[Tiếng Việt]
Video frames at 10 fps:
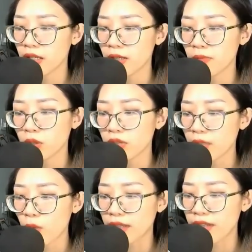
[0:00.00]
Một
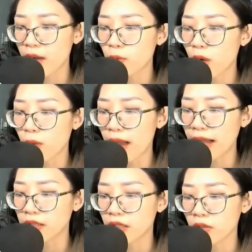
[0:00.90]
thanh đoạn đao màu
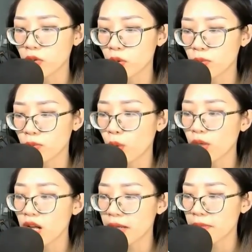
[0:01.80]
bạc cùng một
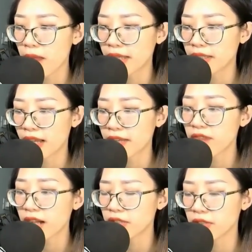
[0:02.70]
cái lệnh bài ánh
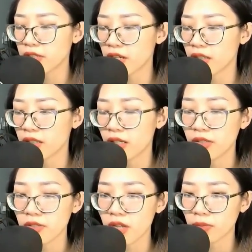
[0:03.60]
vàng rực rỡ,
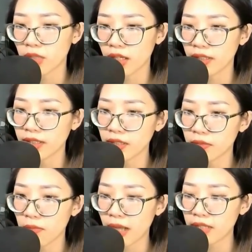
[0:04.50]
đồng thời kích
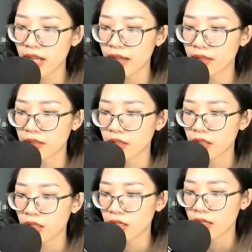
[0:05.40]
bắn ra.
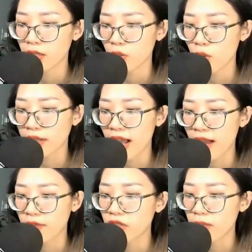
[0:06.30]
Đoạn
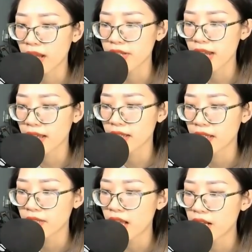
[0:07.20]
đao vừa bay ra,
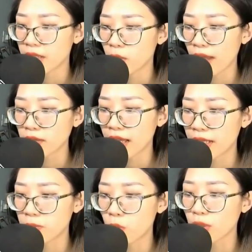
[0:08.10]
đã liền hóa
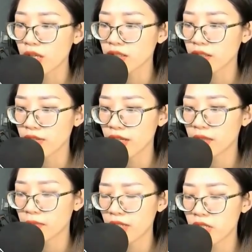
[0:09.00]
thành một cái cử
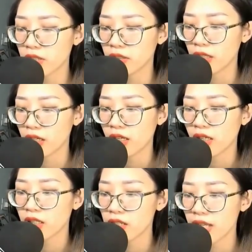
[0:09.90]
nhân bấy trường,
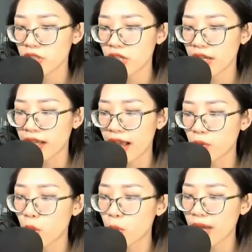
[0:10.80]
hướng lên trời
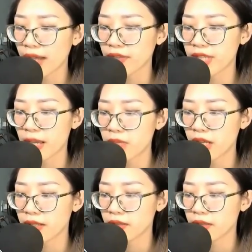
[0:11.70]
cao hung hăng chém đi.